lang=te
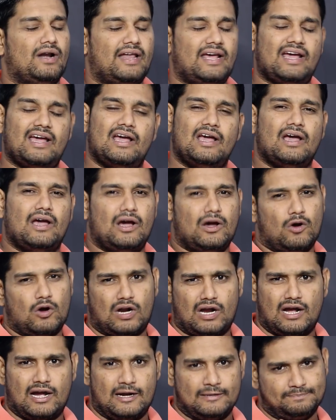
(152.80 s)
ఉండే
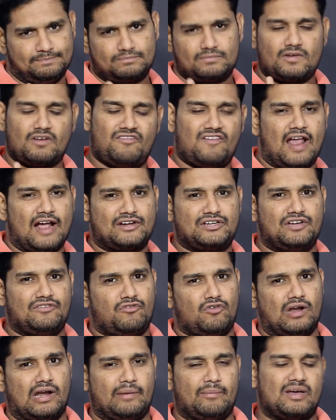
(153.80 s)
ఒక ఫ్లాగ్షిప్
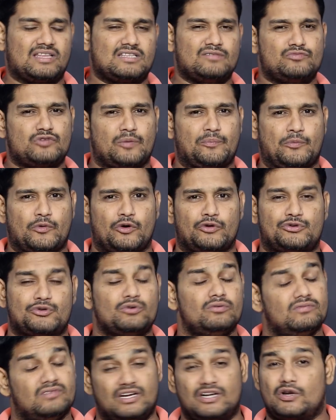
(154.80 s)
ఫోన్ అని మాత్రం చెప్పుకోవచ్చు
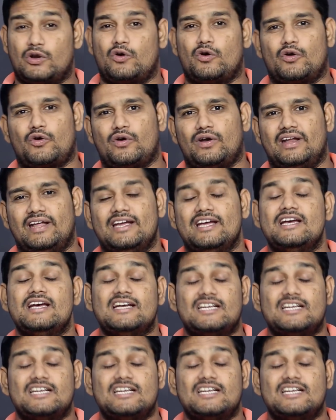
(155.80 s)
దీంట్లో కూడా కొన్ని